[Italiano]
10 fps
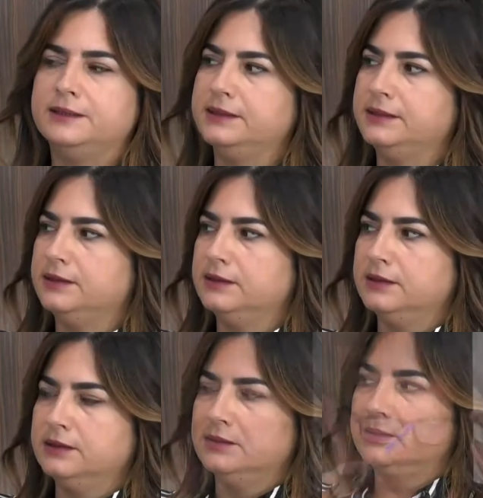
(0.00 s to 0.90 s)
Oh,
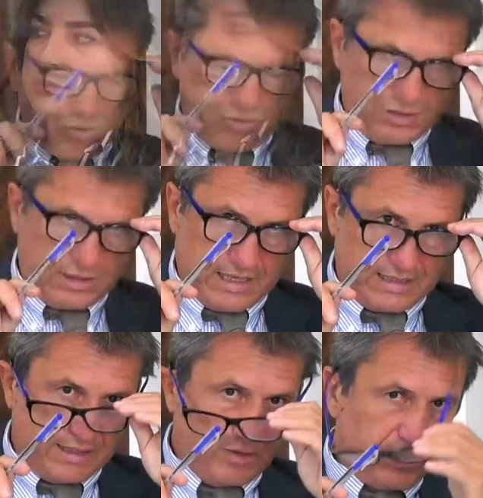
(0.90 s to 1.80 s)
l'agricoltura
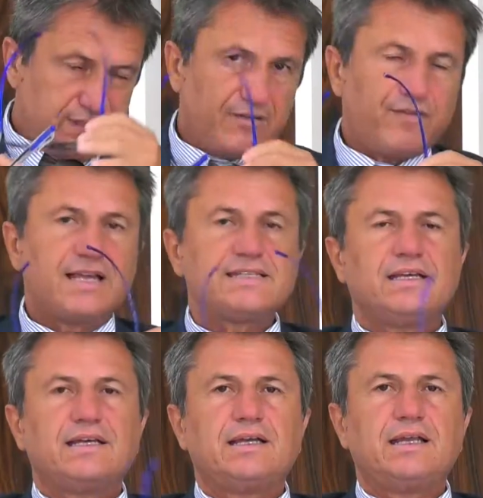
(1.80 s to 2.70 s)
sconta in questa
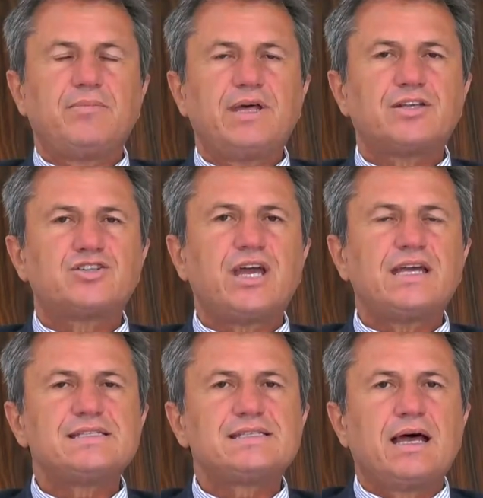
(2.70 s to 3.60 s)
fase
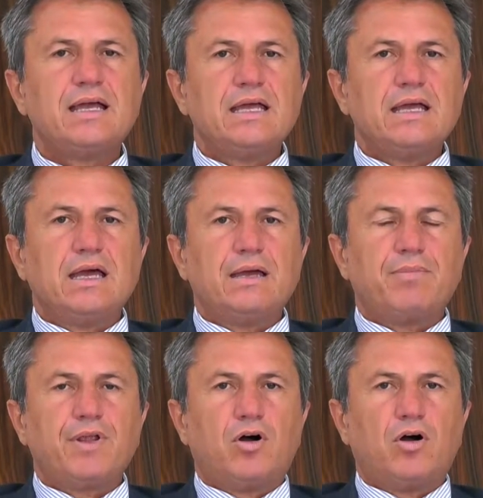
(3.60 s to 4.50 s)
l'emergenza eh,
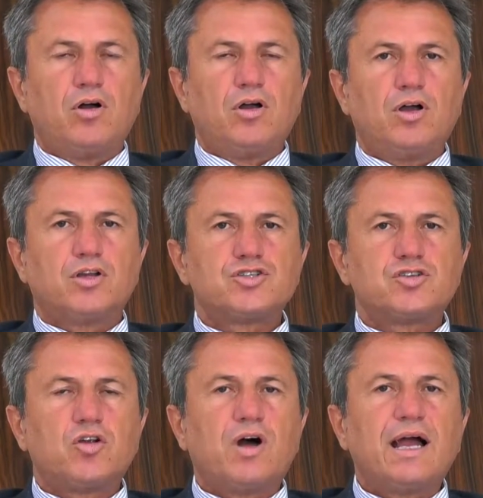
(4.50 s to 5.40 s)
però eh, ci
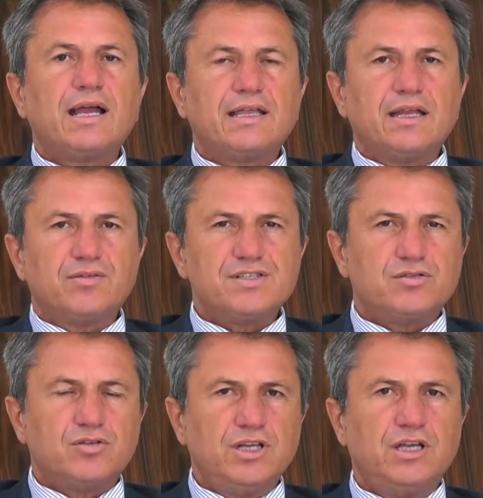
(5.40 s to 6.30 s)
sono anche delle
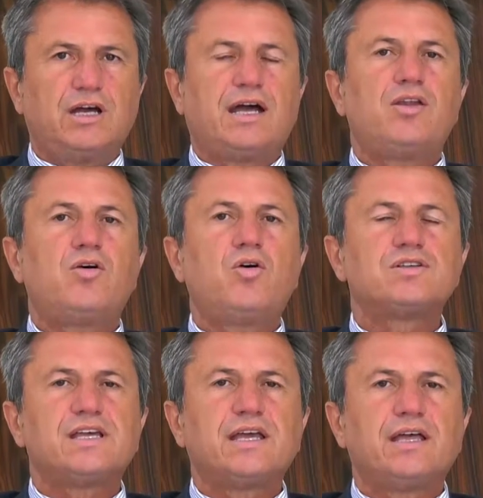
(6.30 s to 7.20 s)
questioni
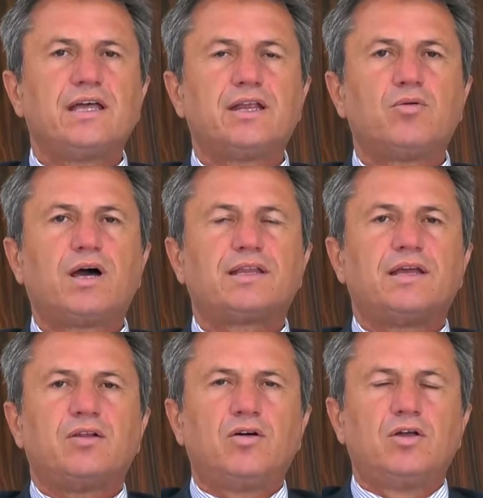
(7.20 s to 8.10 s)
annose che
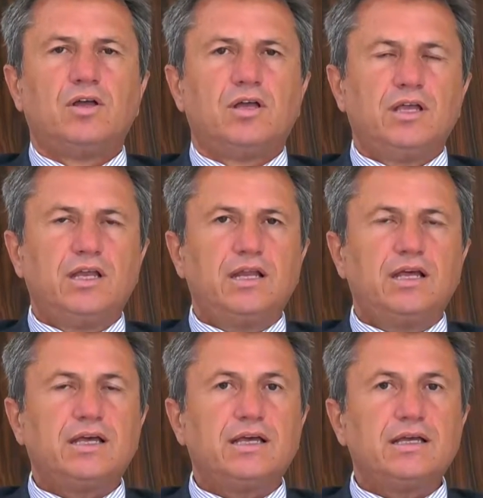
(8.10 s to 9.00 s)
riguardano il
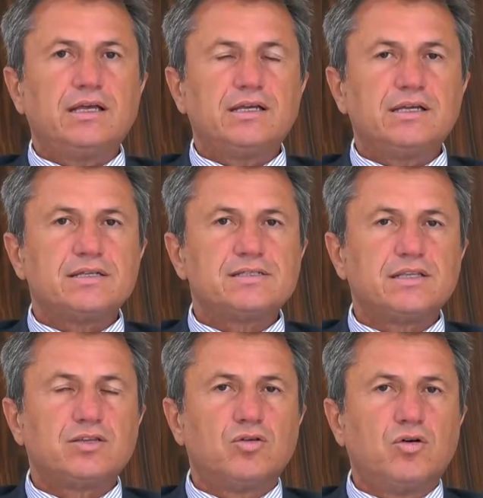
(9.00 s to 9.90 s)
eh,
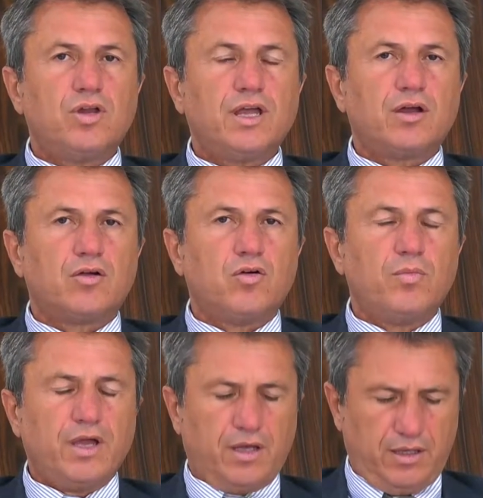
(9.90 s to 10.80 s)
settore
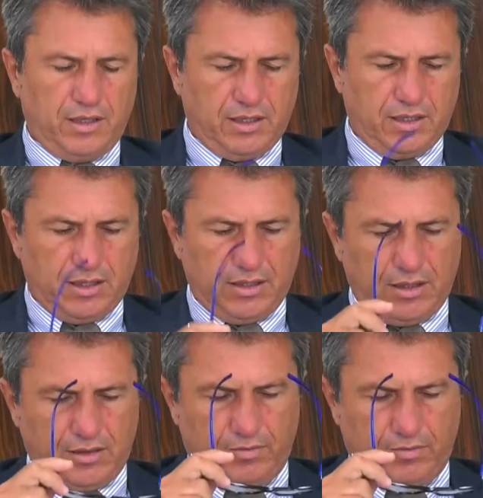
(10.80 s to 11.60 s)
come eh,